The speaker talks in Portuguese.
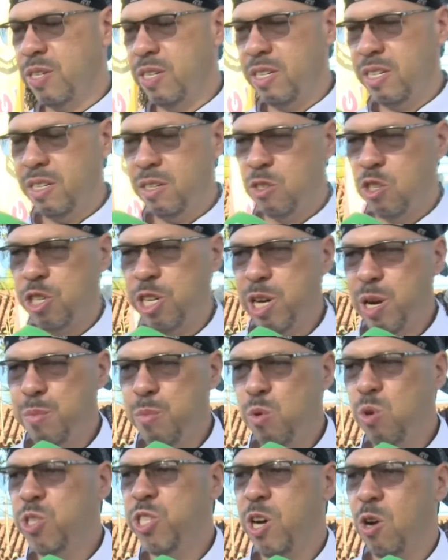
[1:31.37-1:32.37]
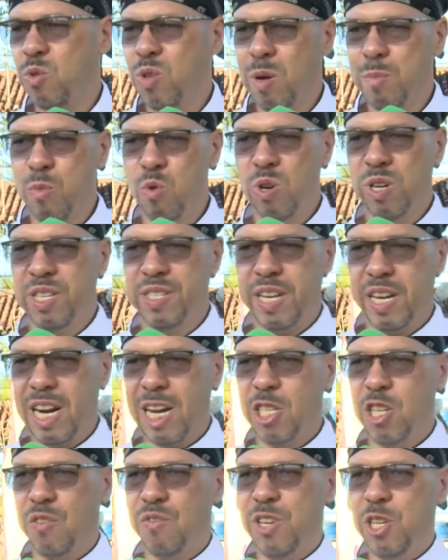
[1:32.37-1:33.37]
Sim, o Dia Mundial do Hambúrguer
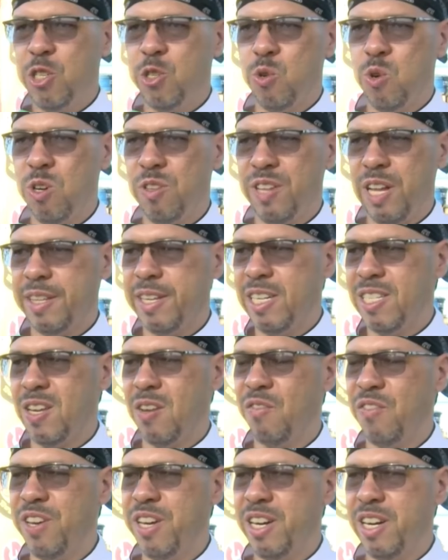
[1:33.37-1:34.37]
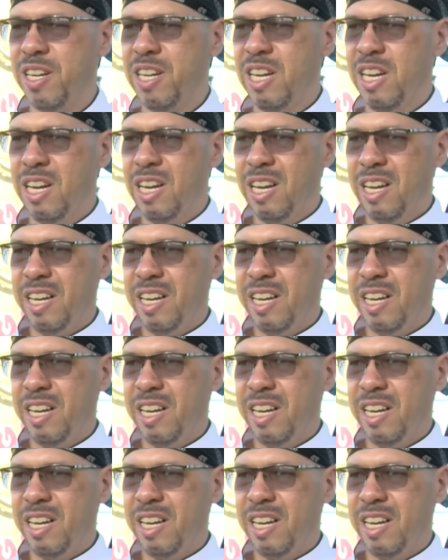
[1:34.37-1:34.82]
será dia 28, na terça-feira.